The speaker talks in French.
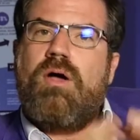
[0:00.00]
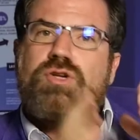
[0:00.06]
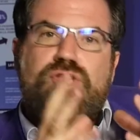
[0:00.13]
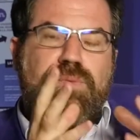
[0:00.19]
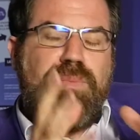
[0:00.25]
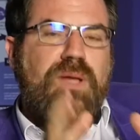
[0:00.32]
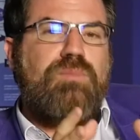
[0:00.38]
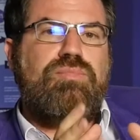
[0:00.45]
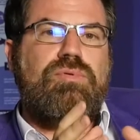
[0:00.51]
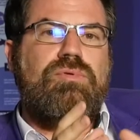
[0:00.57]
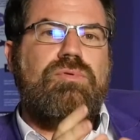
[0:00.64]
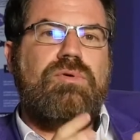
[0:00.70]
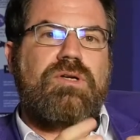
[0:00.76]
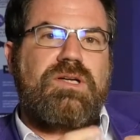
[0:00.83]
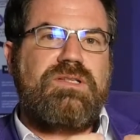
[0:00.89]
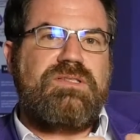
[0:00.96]
Je n'ai pas de boule
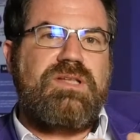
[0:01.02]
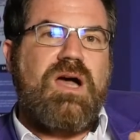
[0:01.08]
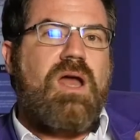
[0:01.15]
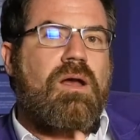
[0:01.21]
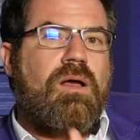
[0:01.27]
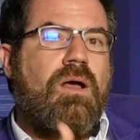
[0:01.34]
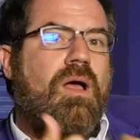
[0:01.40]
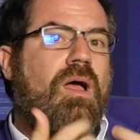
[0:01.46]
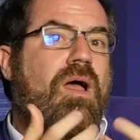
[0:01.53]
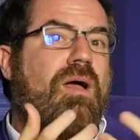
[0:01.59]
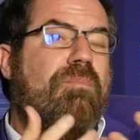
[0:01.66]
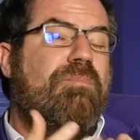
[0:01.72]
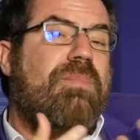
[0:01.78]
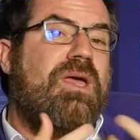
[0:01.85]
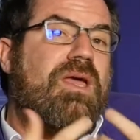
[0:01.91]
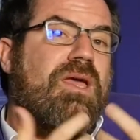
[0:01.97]
de cristal,
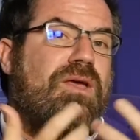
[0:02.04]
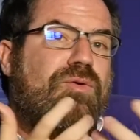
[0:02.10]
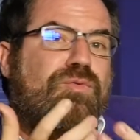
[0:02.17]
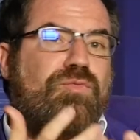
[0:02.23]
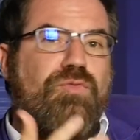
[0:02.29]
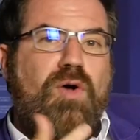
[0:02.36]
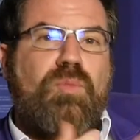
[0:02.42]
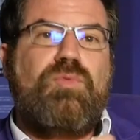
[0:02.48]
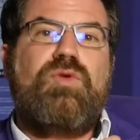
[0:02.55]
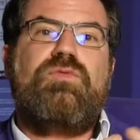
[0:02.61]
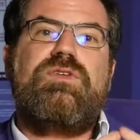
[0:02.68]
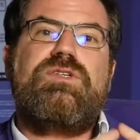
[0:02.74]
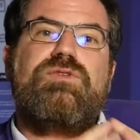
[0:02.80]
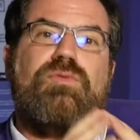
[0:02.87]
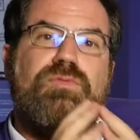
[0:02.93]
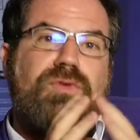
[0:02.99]
mais une forme de
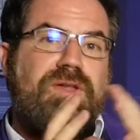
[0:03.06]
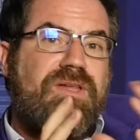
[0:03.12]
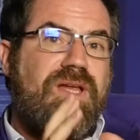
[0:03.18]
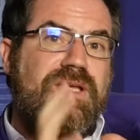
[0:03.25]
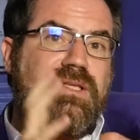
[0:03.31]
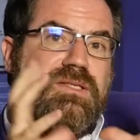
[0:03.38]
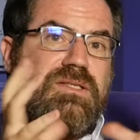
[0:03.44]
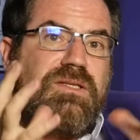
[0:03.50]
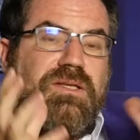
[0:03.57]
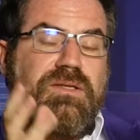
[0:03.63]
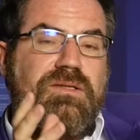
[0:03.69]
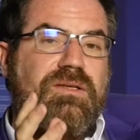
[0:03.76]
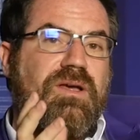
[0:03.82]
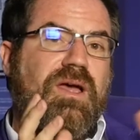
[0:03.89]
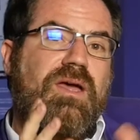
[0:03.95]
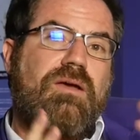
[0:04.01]
vision fataliste qui
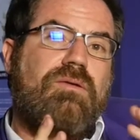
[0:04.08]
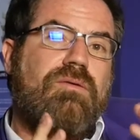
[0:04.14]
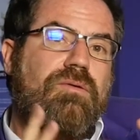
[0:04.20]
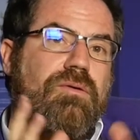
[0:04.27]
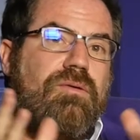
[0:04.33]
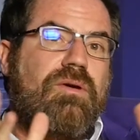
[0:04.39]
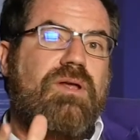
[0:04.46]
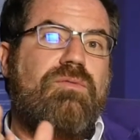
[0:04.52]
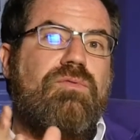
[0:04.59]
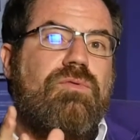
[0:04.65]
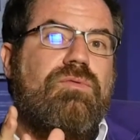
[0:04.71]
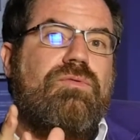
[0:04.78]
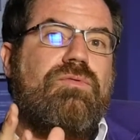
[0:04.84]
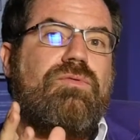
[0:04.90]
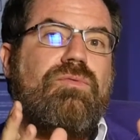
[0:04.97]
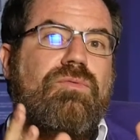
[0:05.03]
dirait que
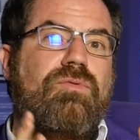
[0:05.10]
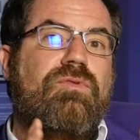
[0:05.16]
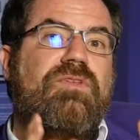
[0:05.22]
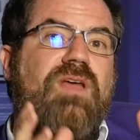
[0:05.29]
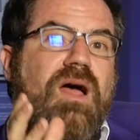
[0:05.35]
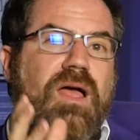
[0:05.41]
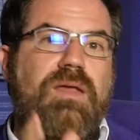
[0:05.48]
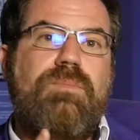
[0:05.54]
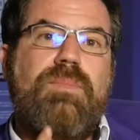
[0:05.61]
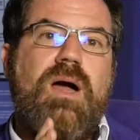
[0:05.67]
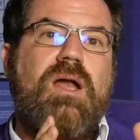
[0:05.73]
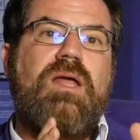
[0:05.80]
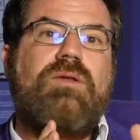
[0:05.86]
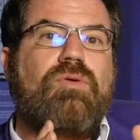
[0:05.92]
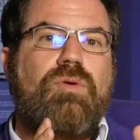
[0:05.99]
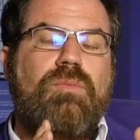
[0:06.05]
l'évolution ne s'arrête pas à
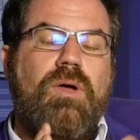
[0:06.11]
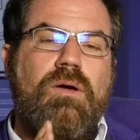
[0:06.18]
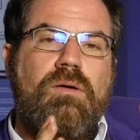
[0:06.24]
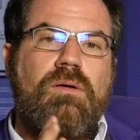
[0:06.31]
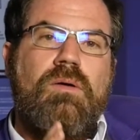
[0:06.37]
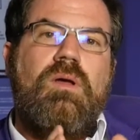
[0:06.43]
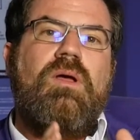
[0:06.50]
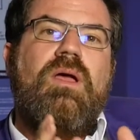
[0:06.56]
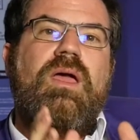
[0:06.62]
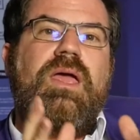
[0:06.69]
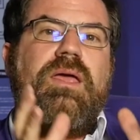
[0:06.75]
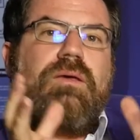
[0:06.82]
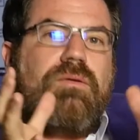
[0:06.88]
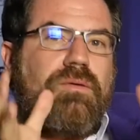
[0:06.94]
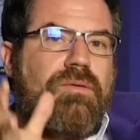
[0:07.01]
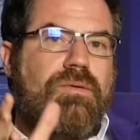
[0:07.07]
l'être humain et
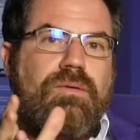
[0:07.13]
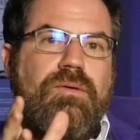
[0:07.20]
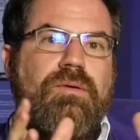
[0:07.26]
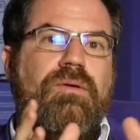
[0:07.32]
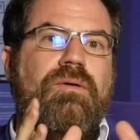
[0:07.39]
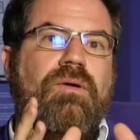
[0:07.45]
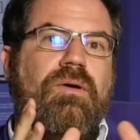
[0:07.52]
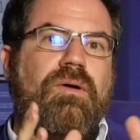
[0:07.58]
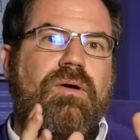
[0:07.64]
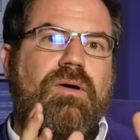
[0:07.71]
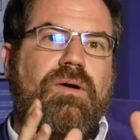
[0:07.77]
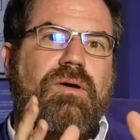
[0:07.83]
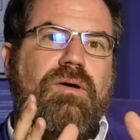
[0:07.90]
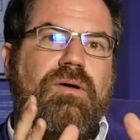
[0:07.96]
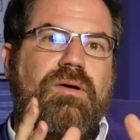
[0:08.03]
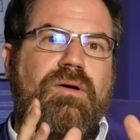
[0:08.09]
que
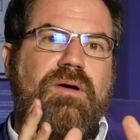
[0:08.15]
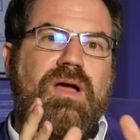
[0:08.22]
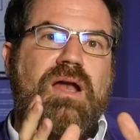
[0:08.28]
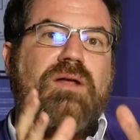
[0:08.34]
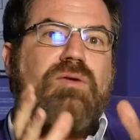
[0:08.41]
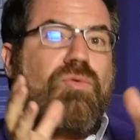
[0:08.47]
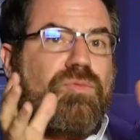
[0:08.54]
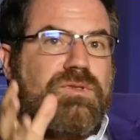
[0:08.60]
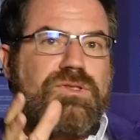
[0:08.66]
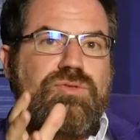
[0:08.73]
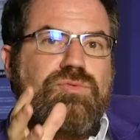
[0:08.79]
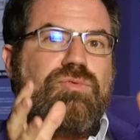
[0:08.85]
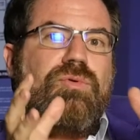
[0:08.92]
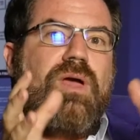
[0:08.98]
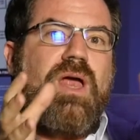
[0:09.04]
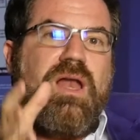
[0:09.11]
elle
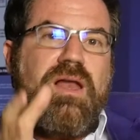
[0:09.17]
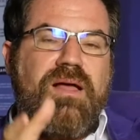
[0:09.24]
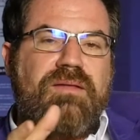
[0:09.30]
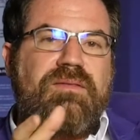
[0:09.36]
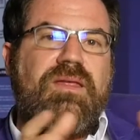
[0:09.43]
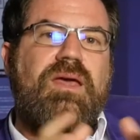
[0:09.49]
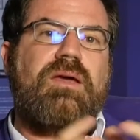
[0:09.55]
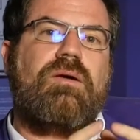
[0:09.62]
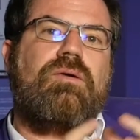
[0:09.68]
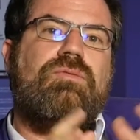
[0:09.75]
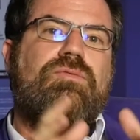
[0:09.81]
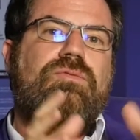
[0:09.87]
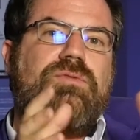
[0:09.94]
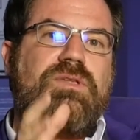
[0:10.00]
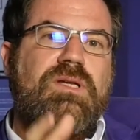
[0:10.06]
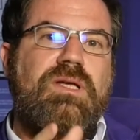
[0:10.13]
continue, elle intègre
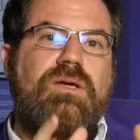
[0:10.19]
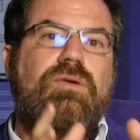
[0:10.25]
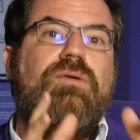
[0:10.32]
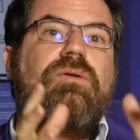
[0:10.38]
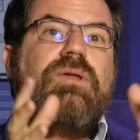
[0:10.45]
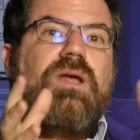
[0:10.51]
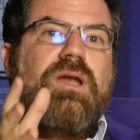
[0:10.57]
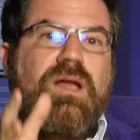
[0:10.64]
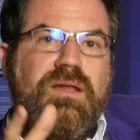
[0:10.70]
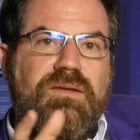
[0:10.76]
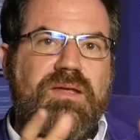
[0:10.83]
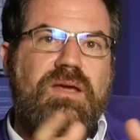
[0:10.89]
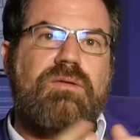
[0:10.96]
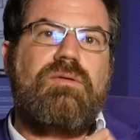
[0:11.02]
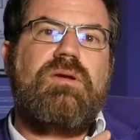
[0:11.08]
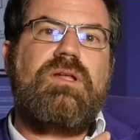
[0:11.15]
du silicone, elle
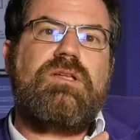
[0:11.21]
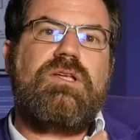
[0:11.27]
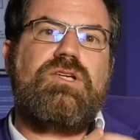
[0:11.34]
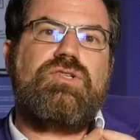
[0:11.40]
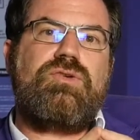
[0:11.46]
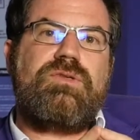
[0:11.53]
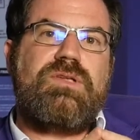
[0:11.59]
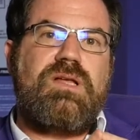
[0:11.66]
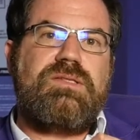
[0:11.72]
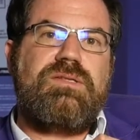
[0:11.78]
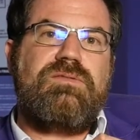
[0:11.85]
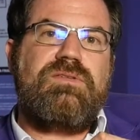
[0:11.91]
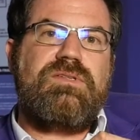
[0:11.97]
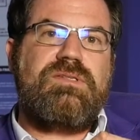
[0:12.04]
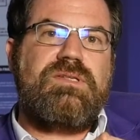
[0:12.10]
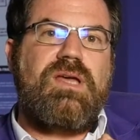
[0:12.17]
intègre de l'intelligence
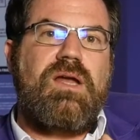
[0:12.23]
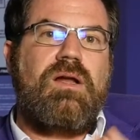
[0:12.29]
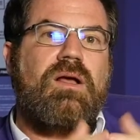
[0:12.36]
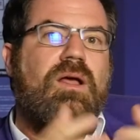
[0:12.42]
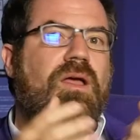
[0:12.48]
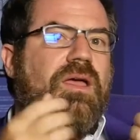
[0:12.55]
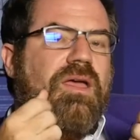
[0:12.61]
artificielle,